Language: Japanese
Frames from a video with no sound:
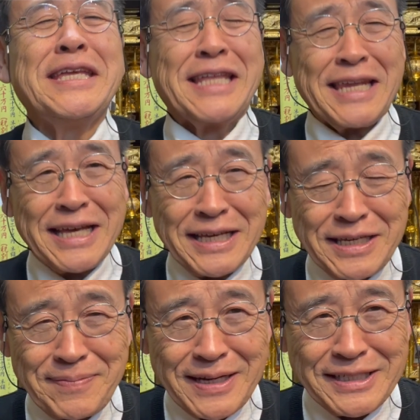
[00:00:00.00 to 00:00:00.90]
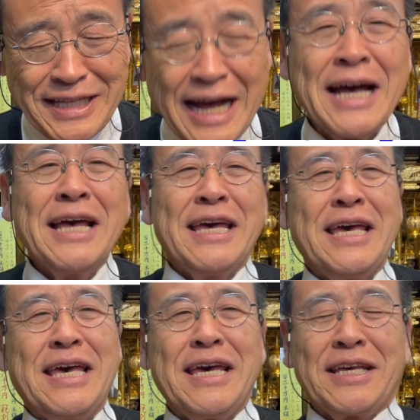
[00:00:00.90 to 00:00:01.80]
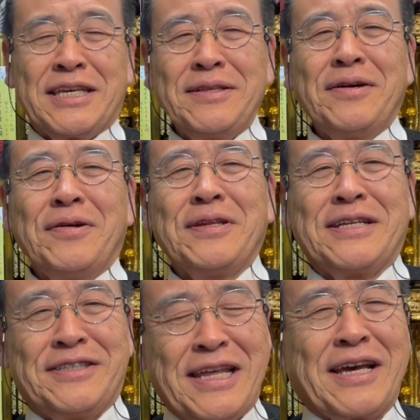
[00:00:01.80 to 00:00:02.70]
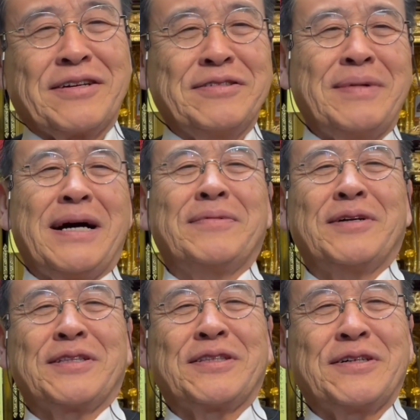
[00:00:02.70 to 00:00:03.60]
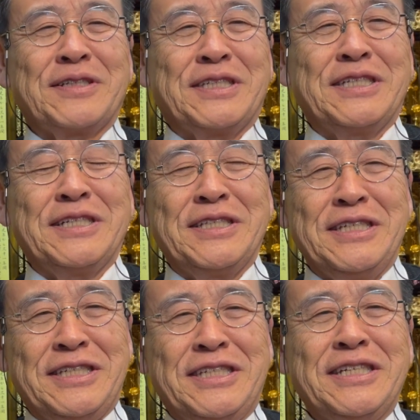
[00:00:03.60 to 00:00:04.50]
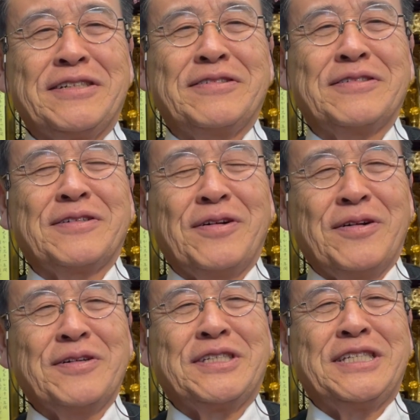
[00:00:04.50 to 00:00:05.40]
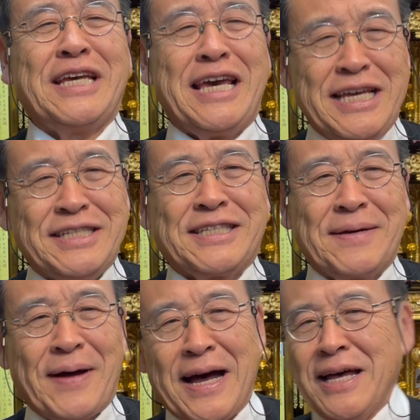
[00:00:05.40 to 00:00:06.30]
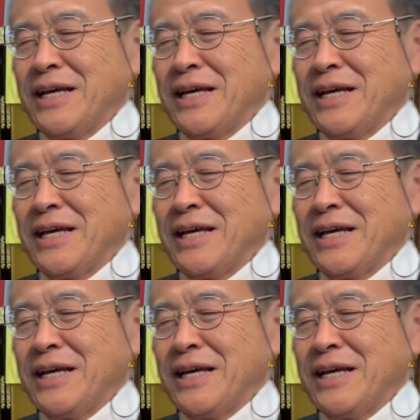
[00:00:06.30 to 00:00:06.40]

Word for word: いただきました。えー、昨日ですね、熊本市西区郷市 H 様、